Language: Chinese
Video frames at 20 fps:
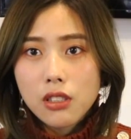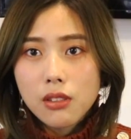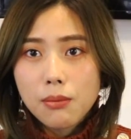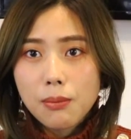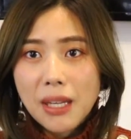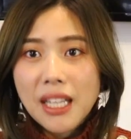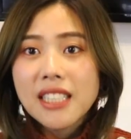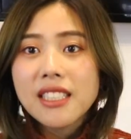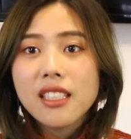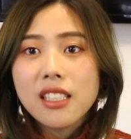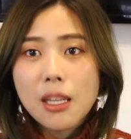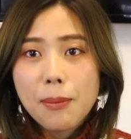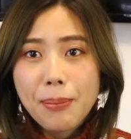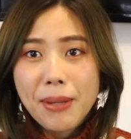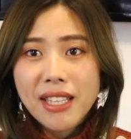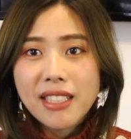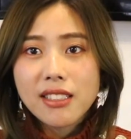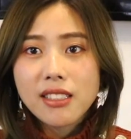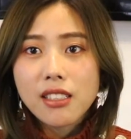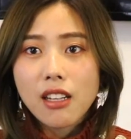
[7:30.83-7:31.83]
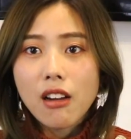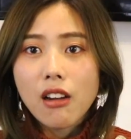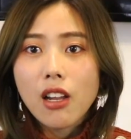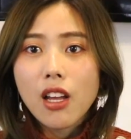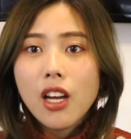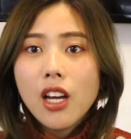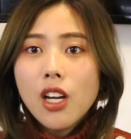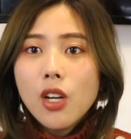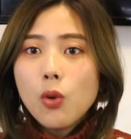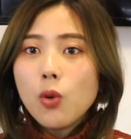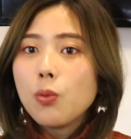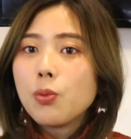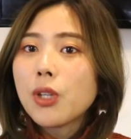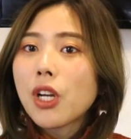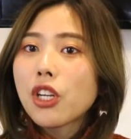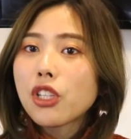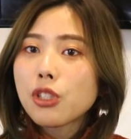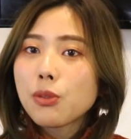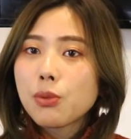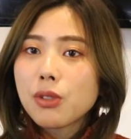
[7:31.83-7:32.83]
明显的变小了，我不知
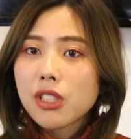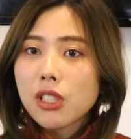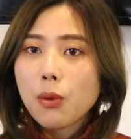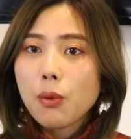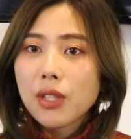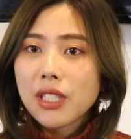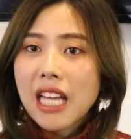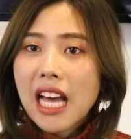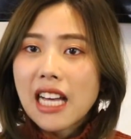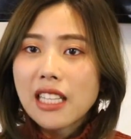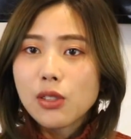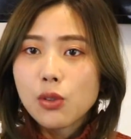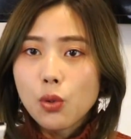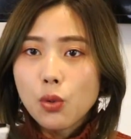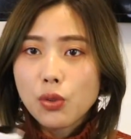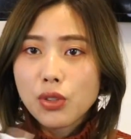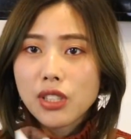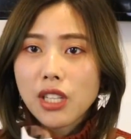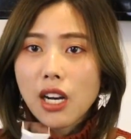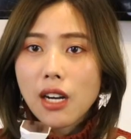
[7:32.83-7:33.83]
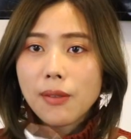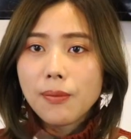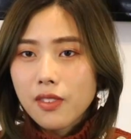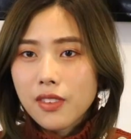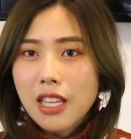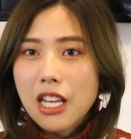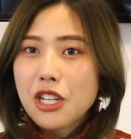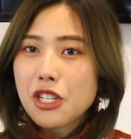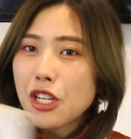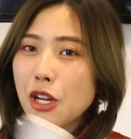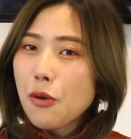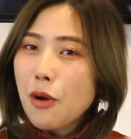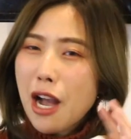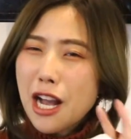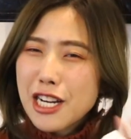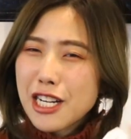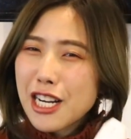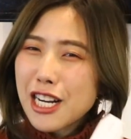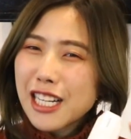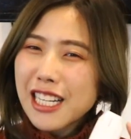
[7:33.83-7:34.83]
道是不是因为它的功效，但是呢，我
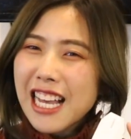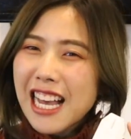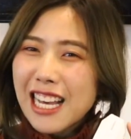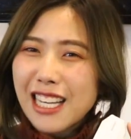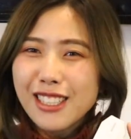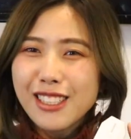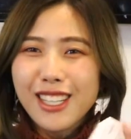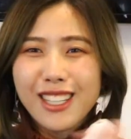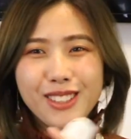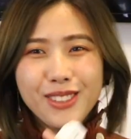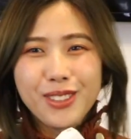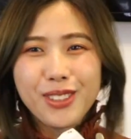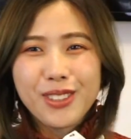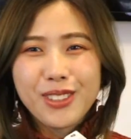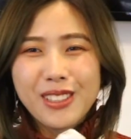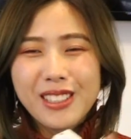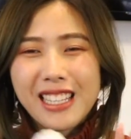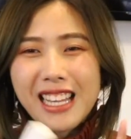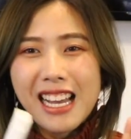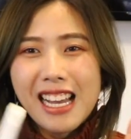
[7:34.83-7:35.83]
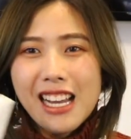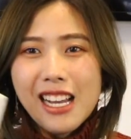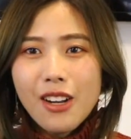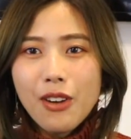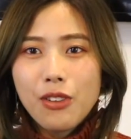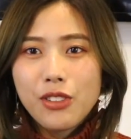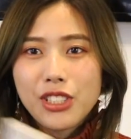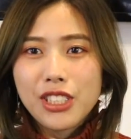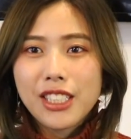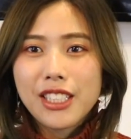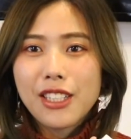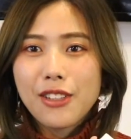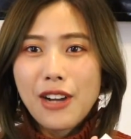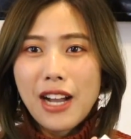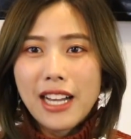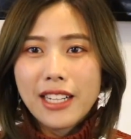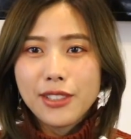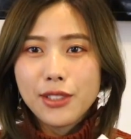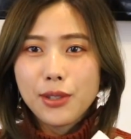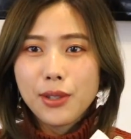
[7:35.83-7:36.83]
还是很感恩的，所以说呢，这个我
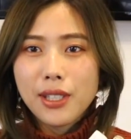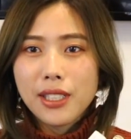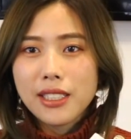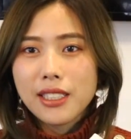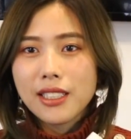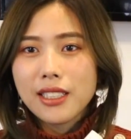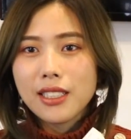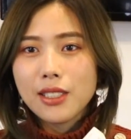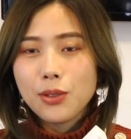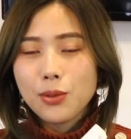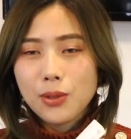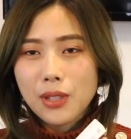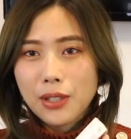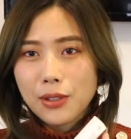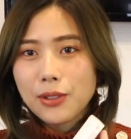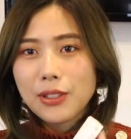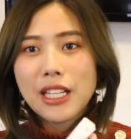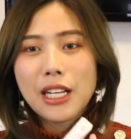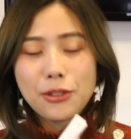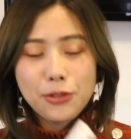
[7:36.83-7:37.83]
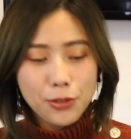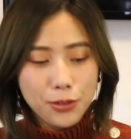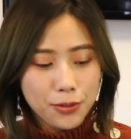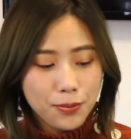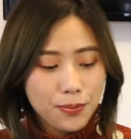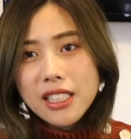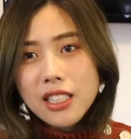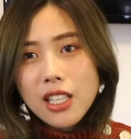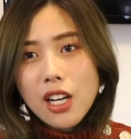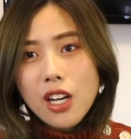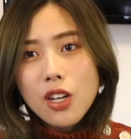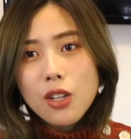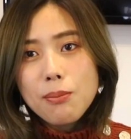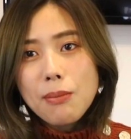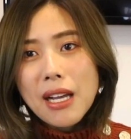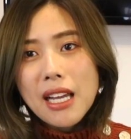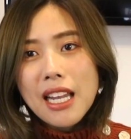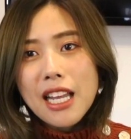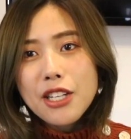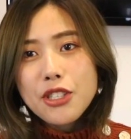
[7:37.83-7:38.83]
还是会继续的用下去。呃，
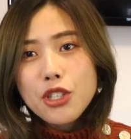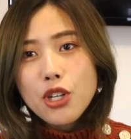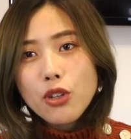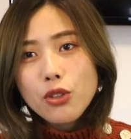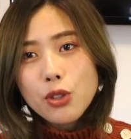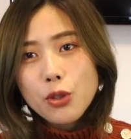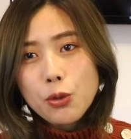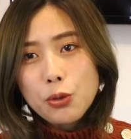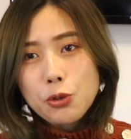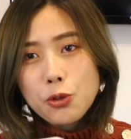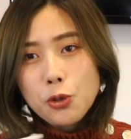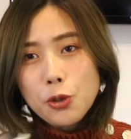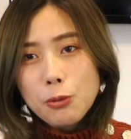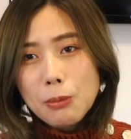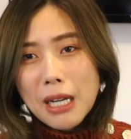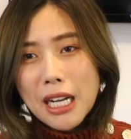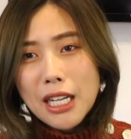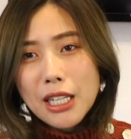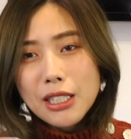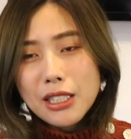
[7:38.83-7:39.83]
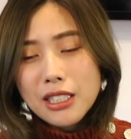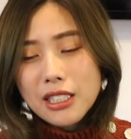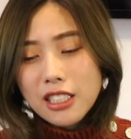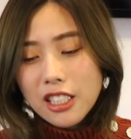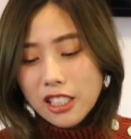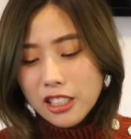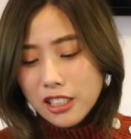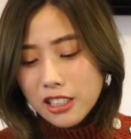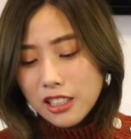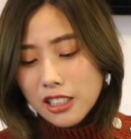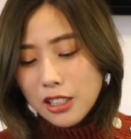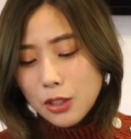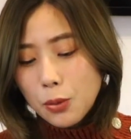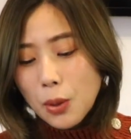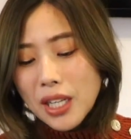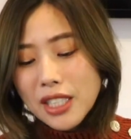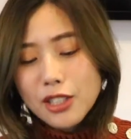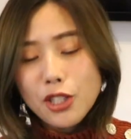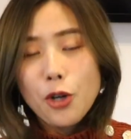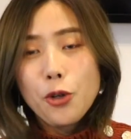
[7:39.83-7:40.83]
买来之后呢，我终于把它的一
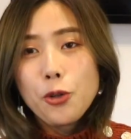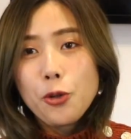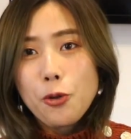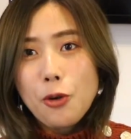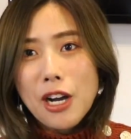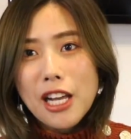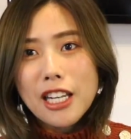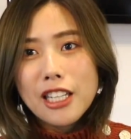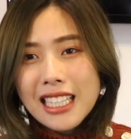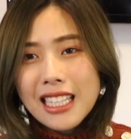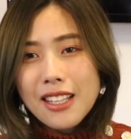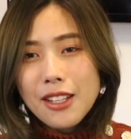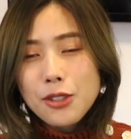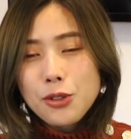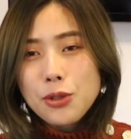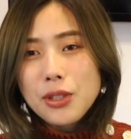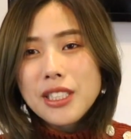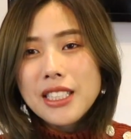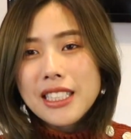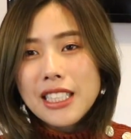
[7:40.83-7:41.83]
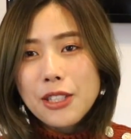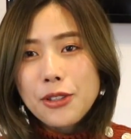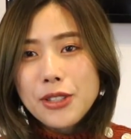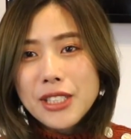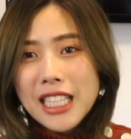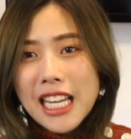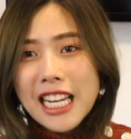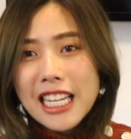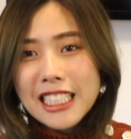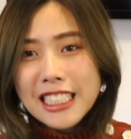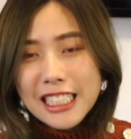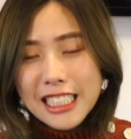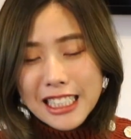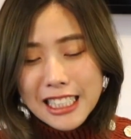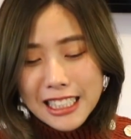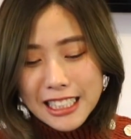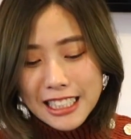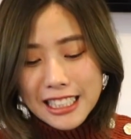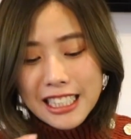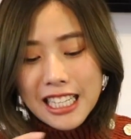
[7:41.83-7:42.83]
罐胶用完了，嗯，最近呢又下了新
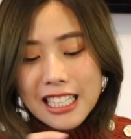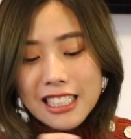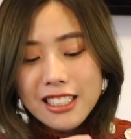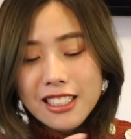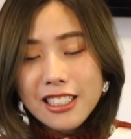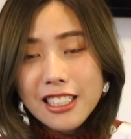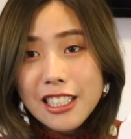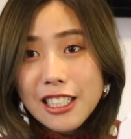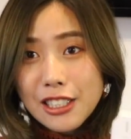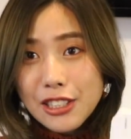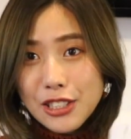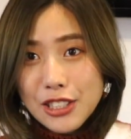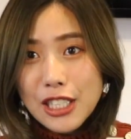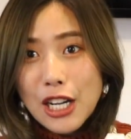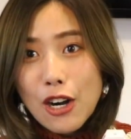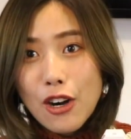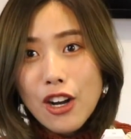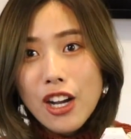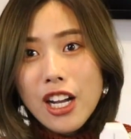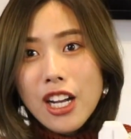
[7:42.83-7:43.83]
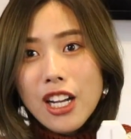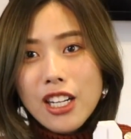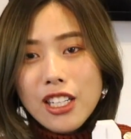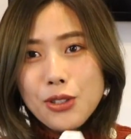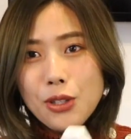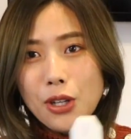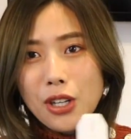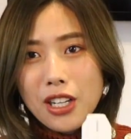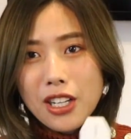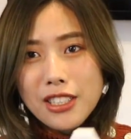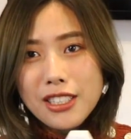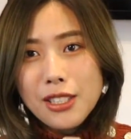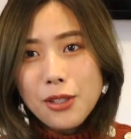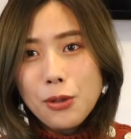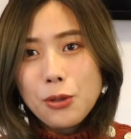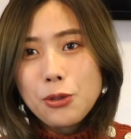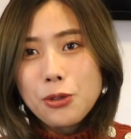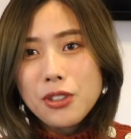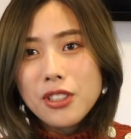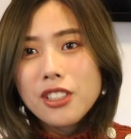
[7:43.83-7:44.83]
的一单的那个胶。这可见
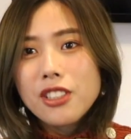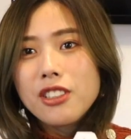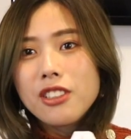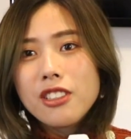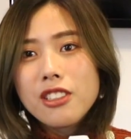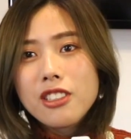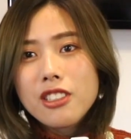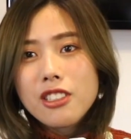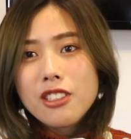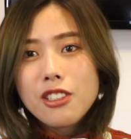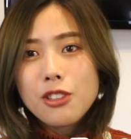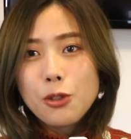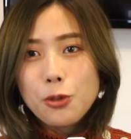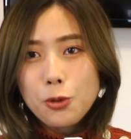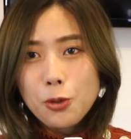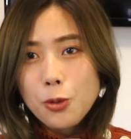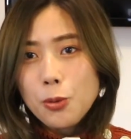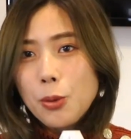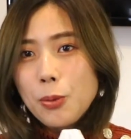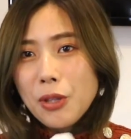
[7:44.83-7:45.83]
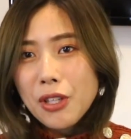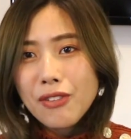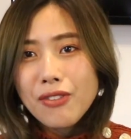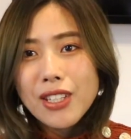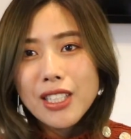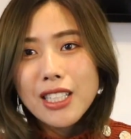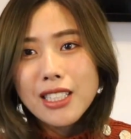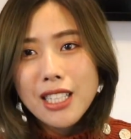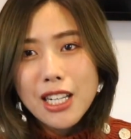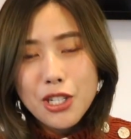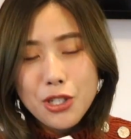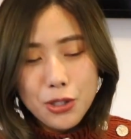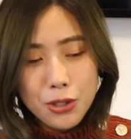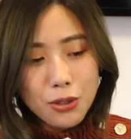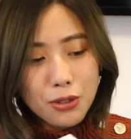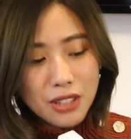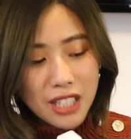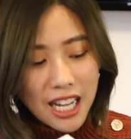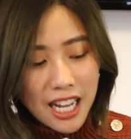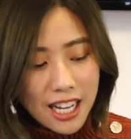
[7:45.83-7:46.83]
我最近真的是有多么频繁的在使
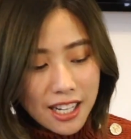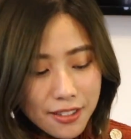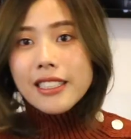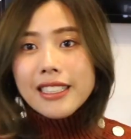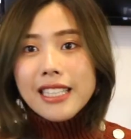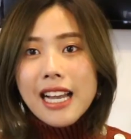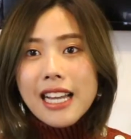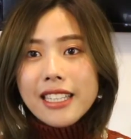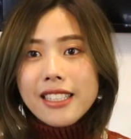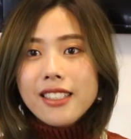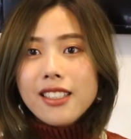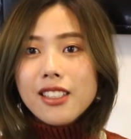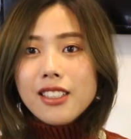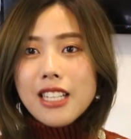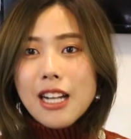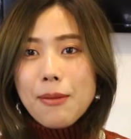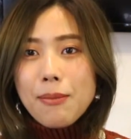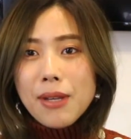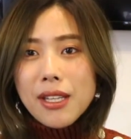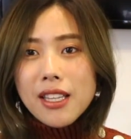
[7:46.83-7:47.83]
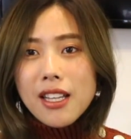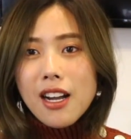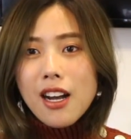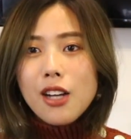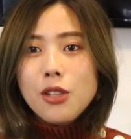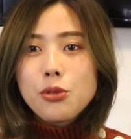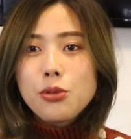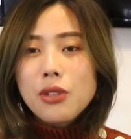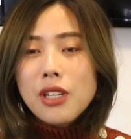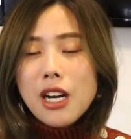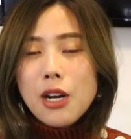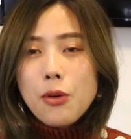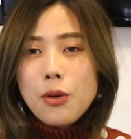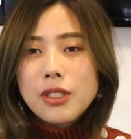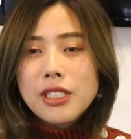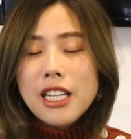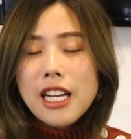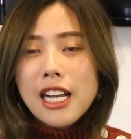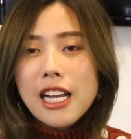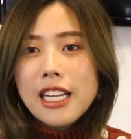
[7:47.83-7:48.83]
用它。下一个产品呢？虽然我
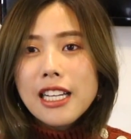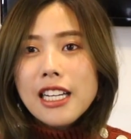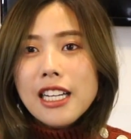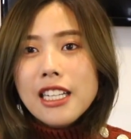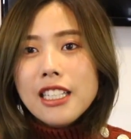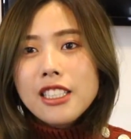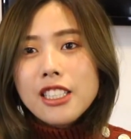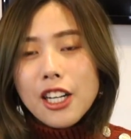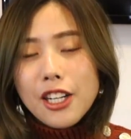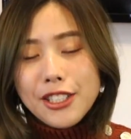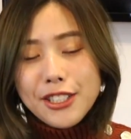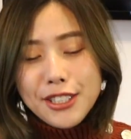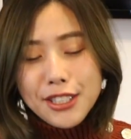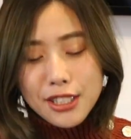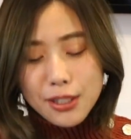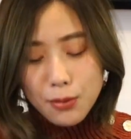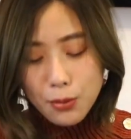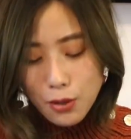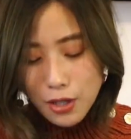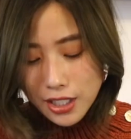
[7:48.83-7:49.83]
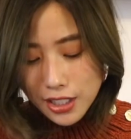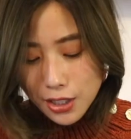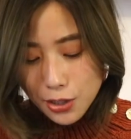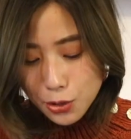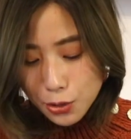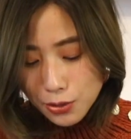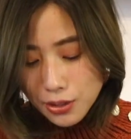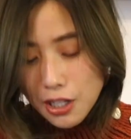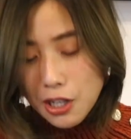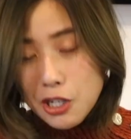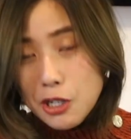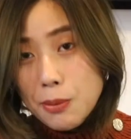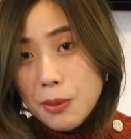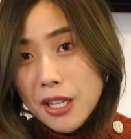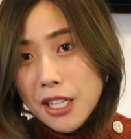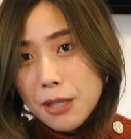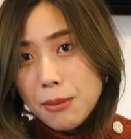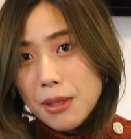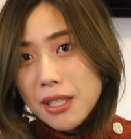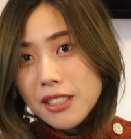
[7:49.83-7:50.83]
在上一期 Sephora 的种草视
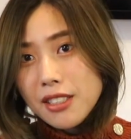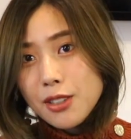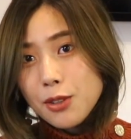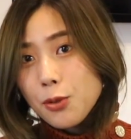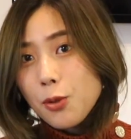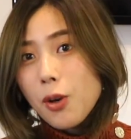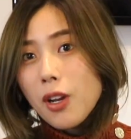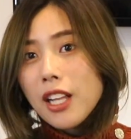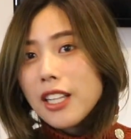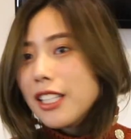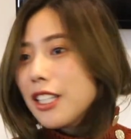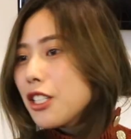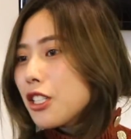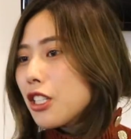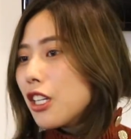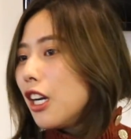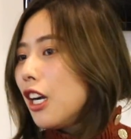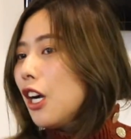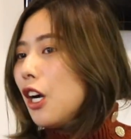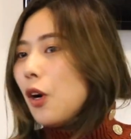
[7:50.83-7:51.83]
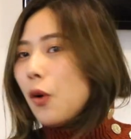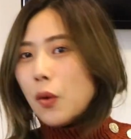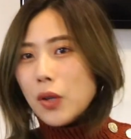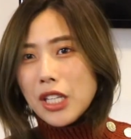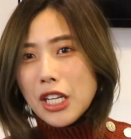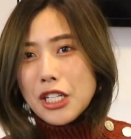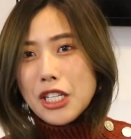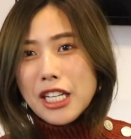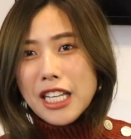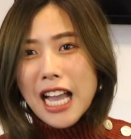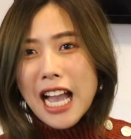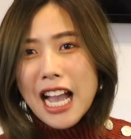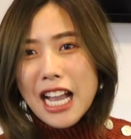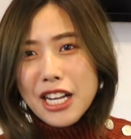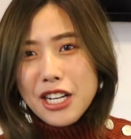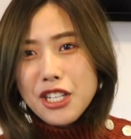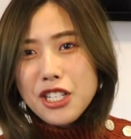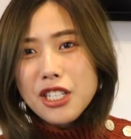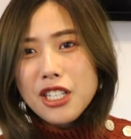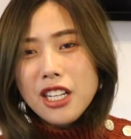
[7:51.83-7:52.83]
频里面提过了，但是我在这里
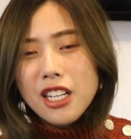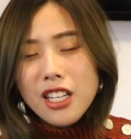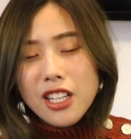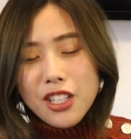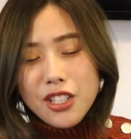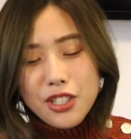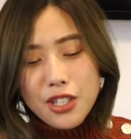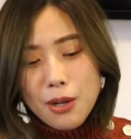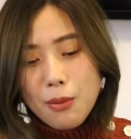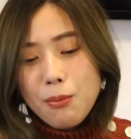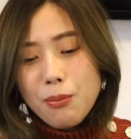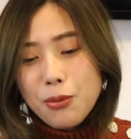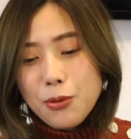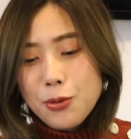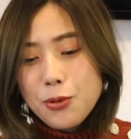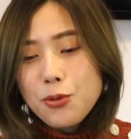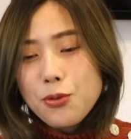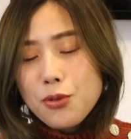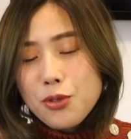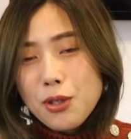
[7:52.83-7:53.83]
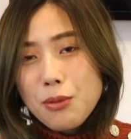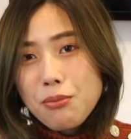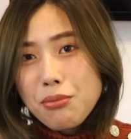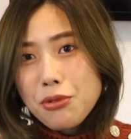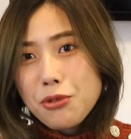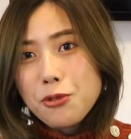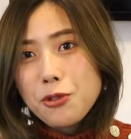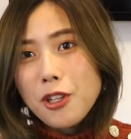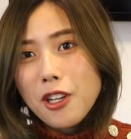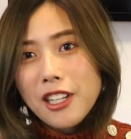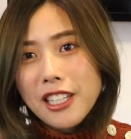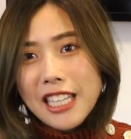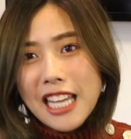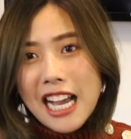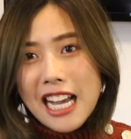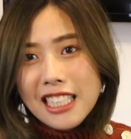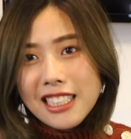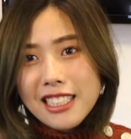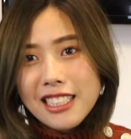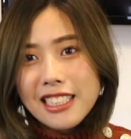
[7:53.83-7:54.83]
还是忍不住、忍不住要给
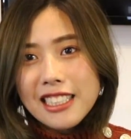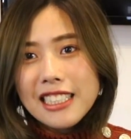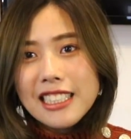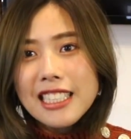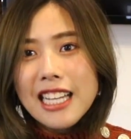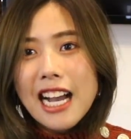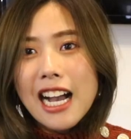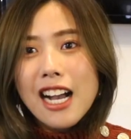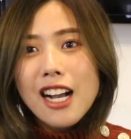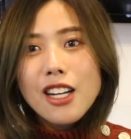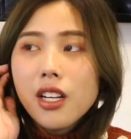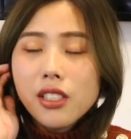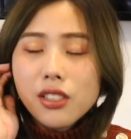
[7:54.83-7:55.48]
大家提一下。